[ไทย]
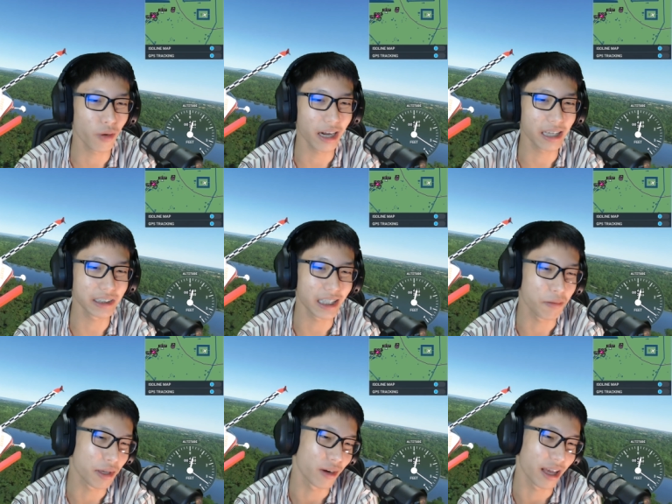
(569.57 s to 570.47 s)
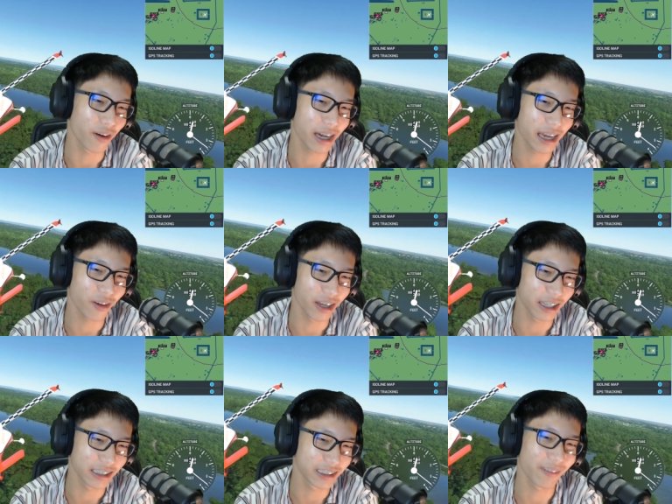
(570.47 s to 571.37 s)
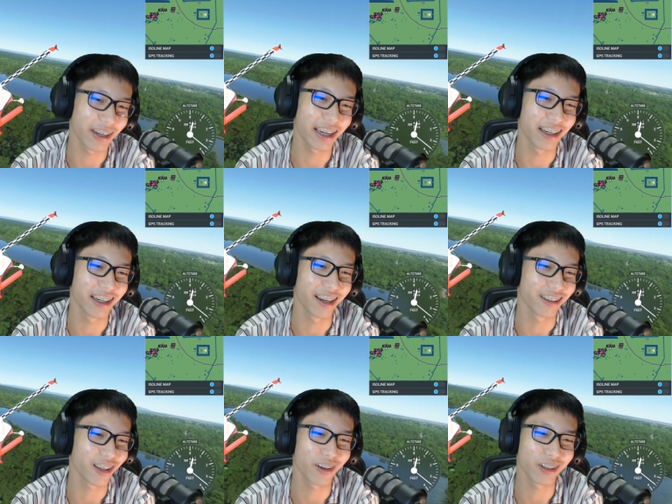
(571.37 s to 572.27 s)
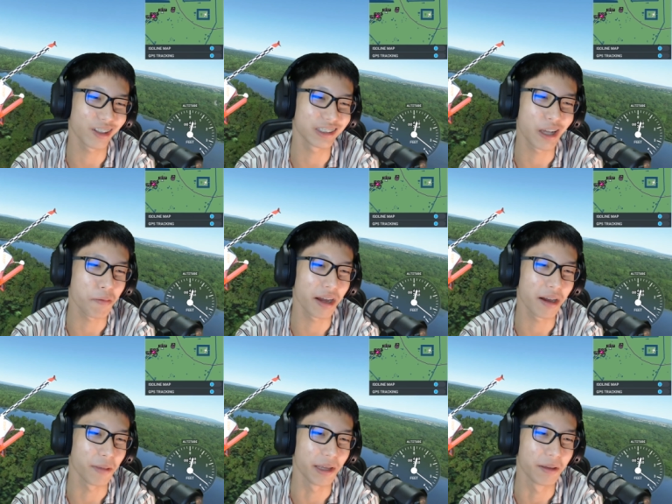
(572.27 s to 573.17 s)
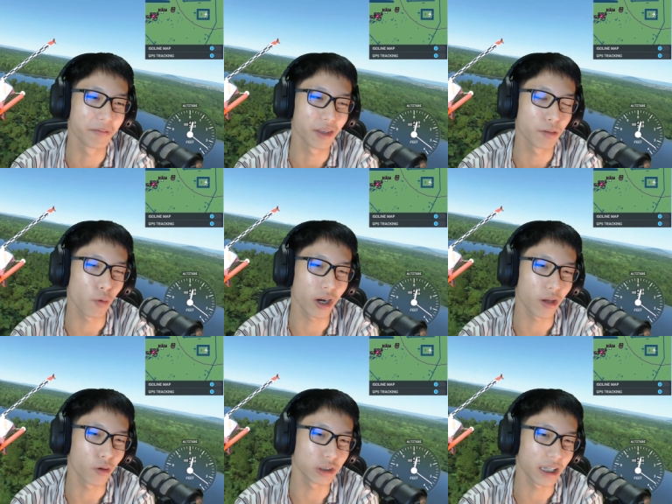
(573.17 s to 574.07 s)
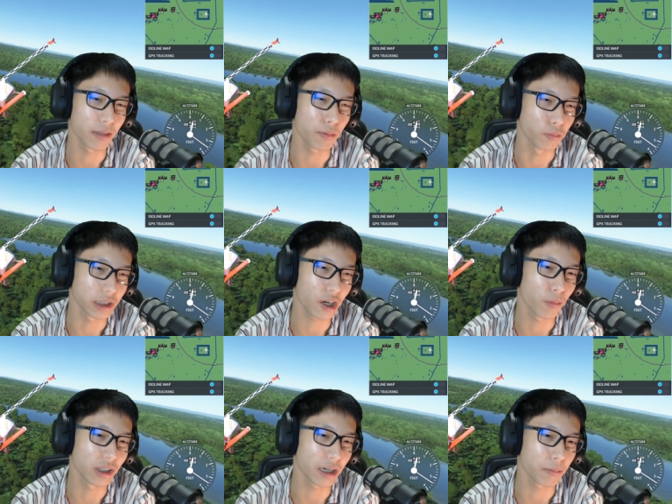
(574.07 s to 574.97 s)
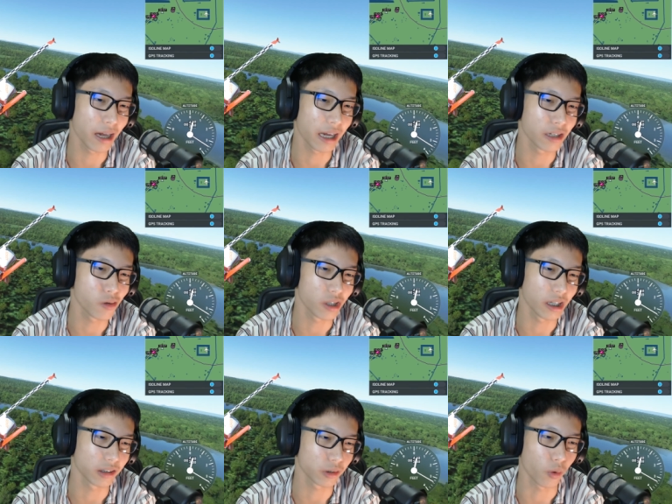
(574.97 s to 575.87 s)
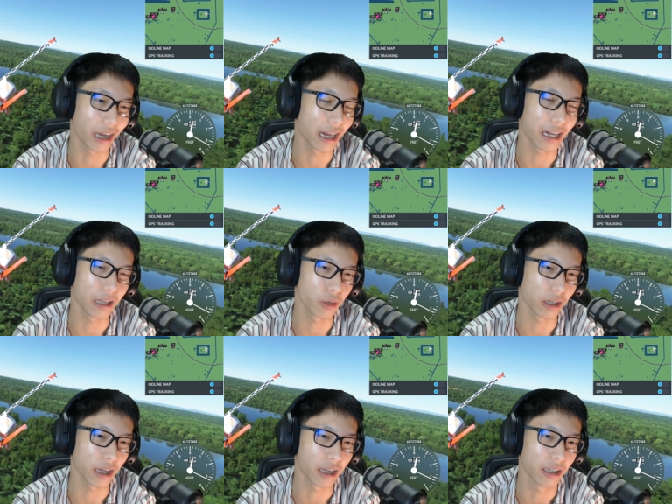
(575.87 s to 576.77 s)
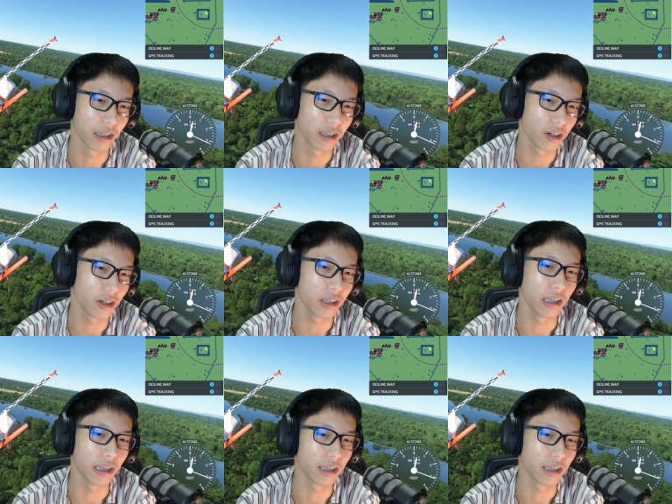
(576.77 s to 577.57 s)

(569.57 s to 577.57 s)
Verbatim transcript: ไดรฟ์ซีมีอยู่แล้ว500ใช่ไหมต้องซื้อเพิ่มเพราะว่าผมใช้คอมนี้ทำงานที่โรงเรียนส่งงานอะไรด้วยไงก็เลย